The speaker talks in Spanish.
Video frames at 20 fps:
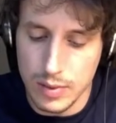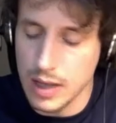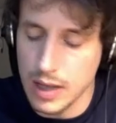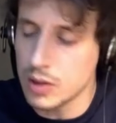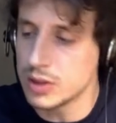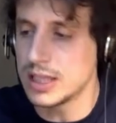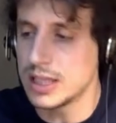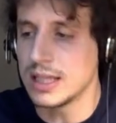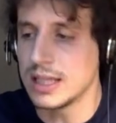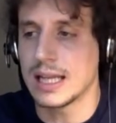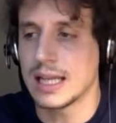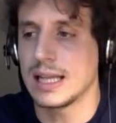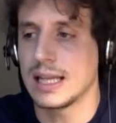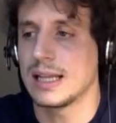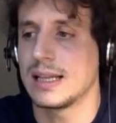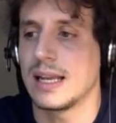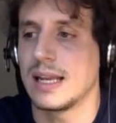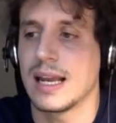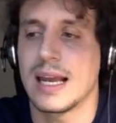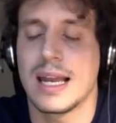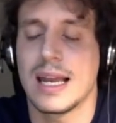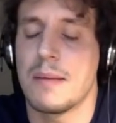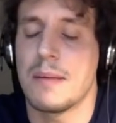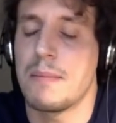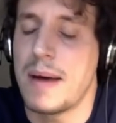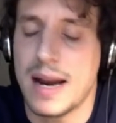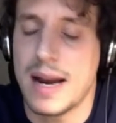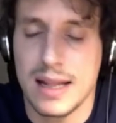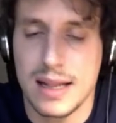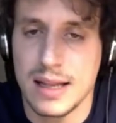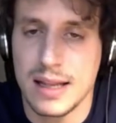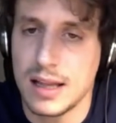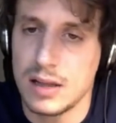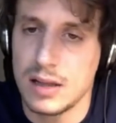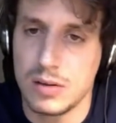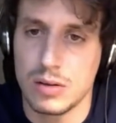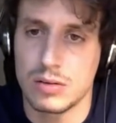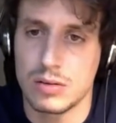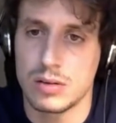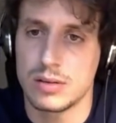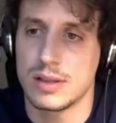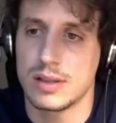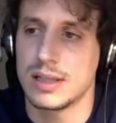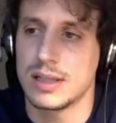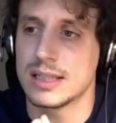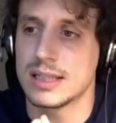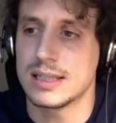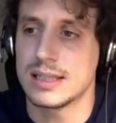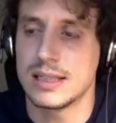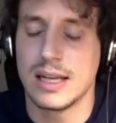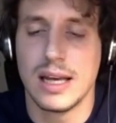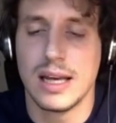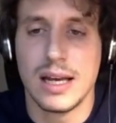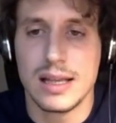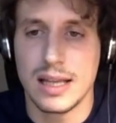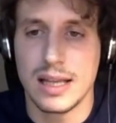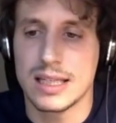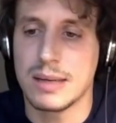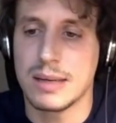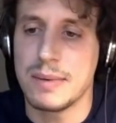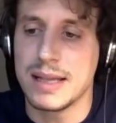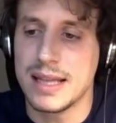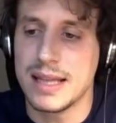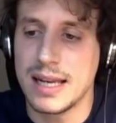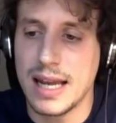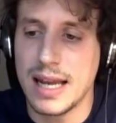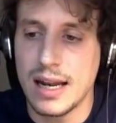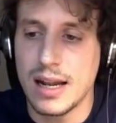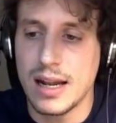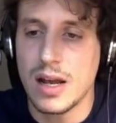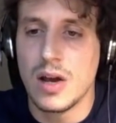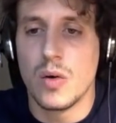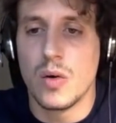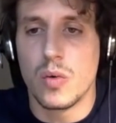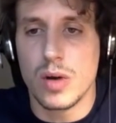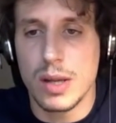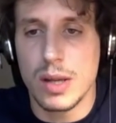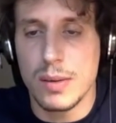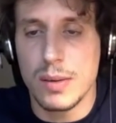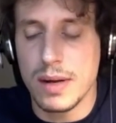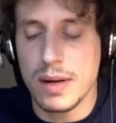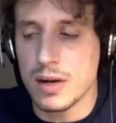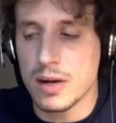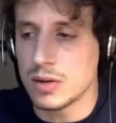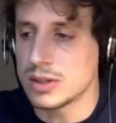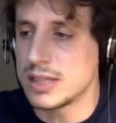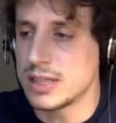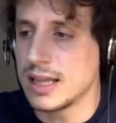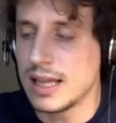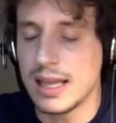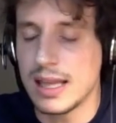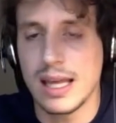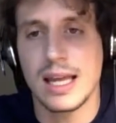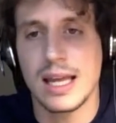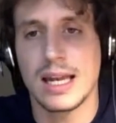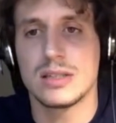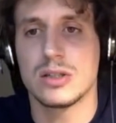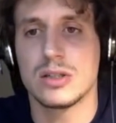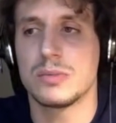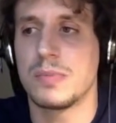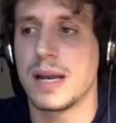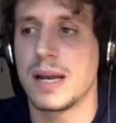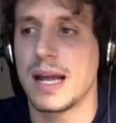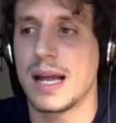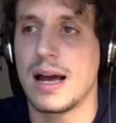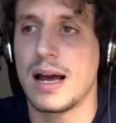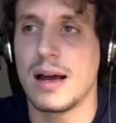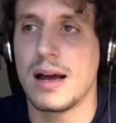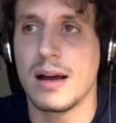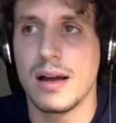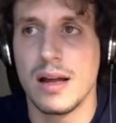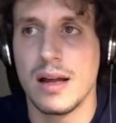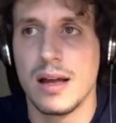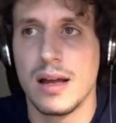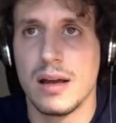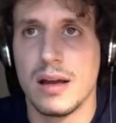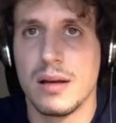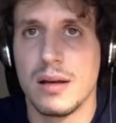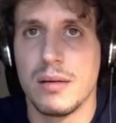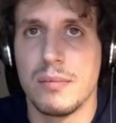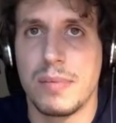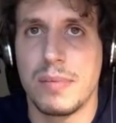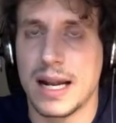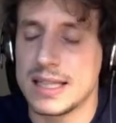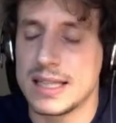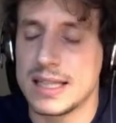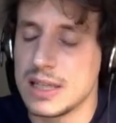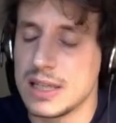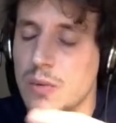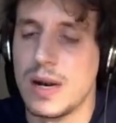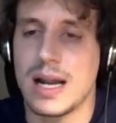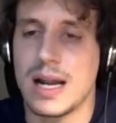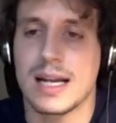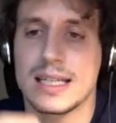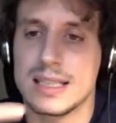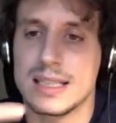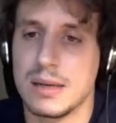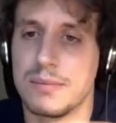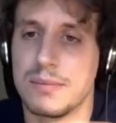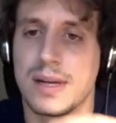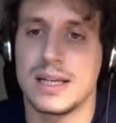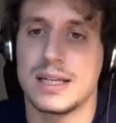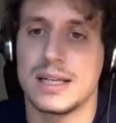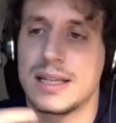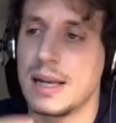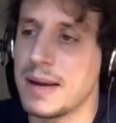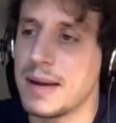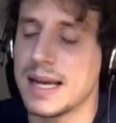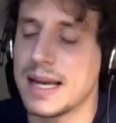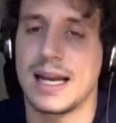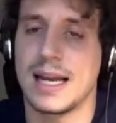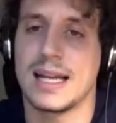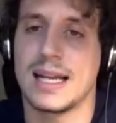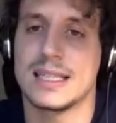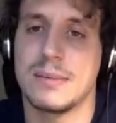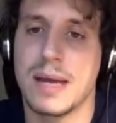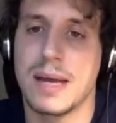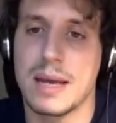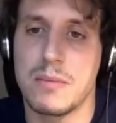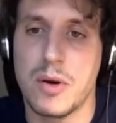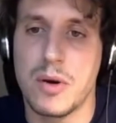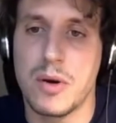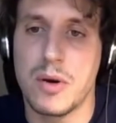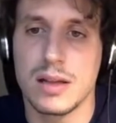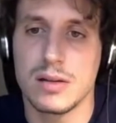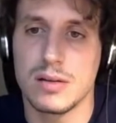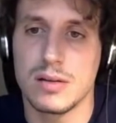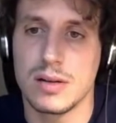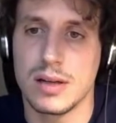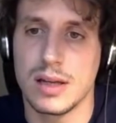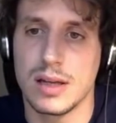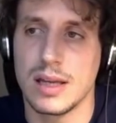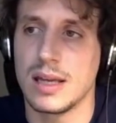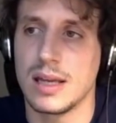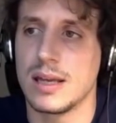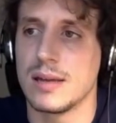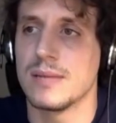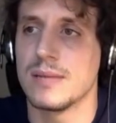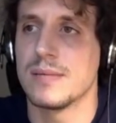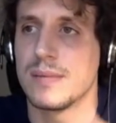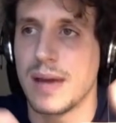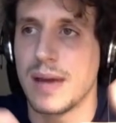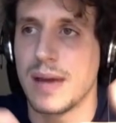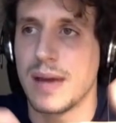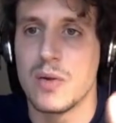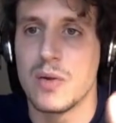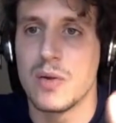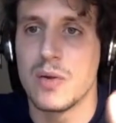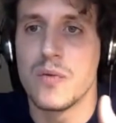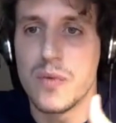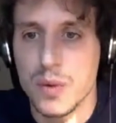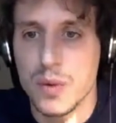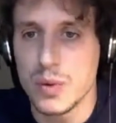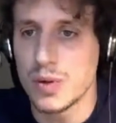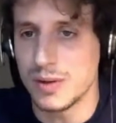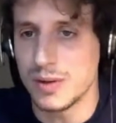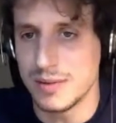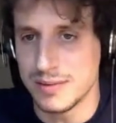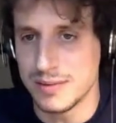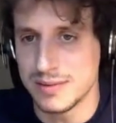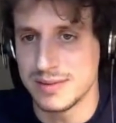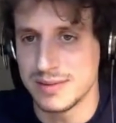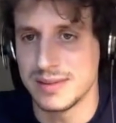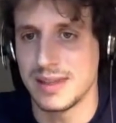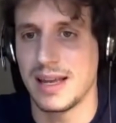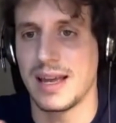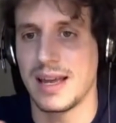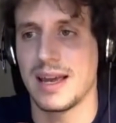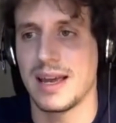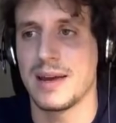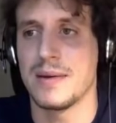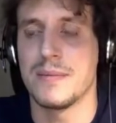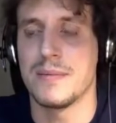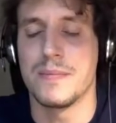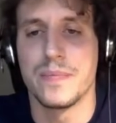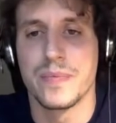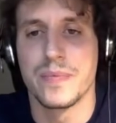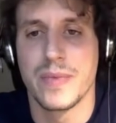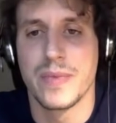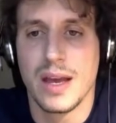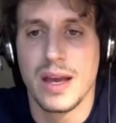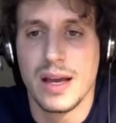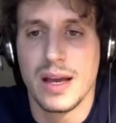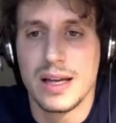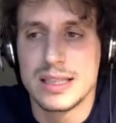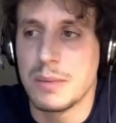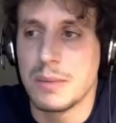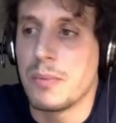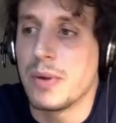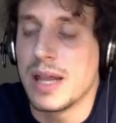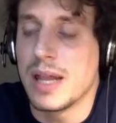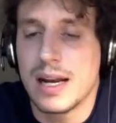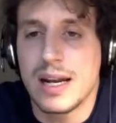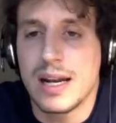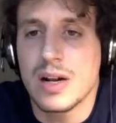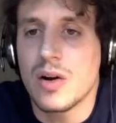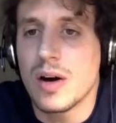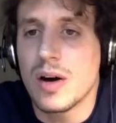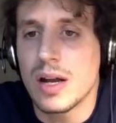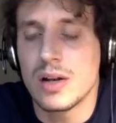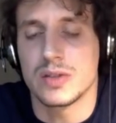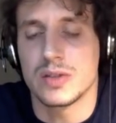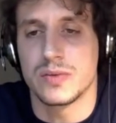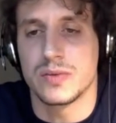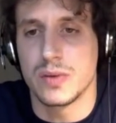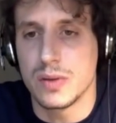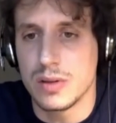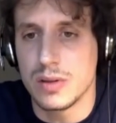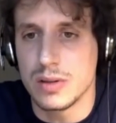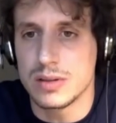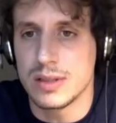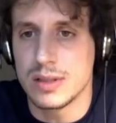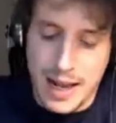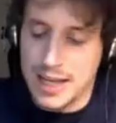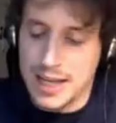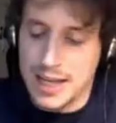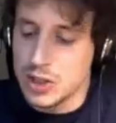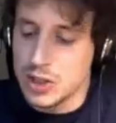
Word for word: Una constante que tiene que ir aparte de todo, Tienes que, mantener un nivel constante de ingresos para, asegurar que siempre la maquinaria se vaya moviendo y en un futuro eh, se puedan recoger los frutos.